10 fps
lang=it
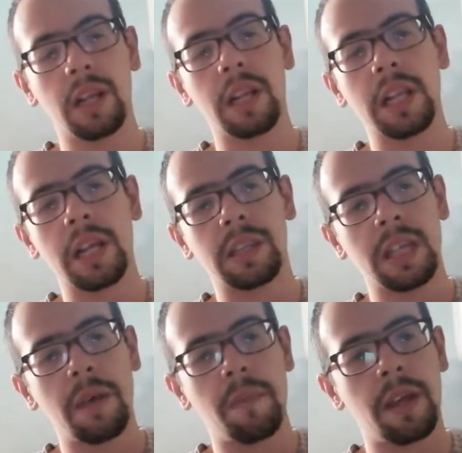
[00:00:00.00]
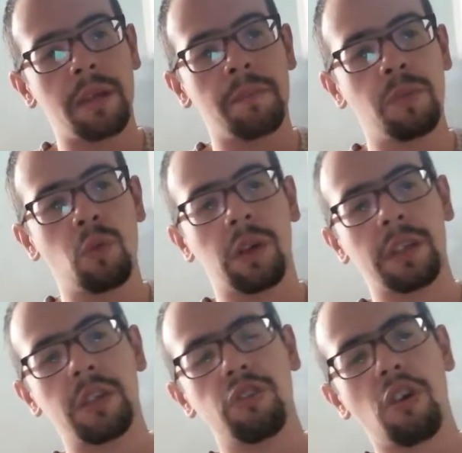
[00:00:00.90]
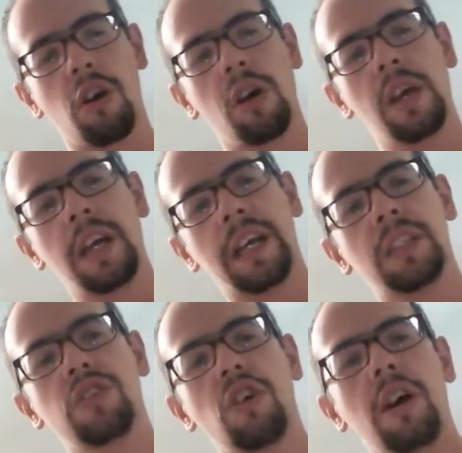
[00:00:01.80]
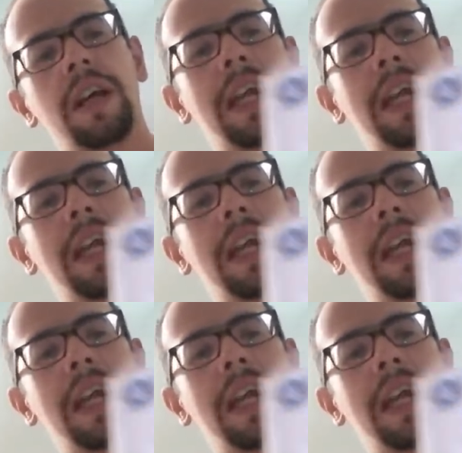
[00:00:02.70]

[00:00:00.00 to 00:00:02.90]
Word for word: il Tamer in più che si, gio- che si gioca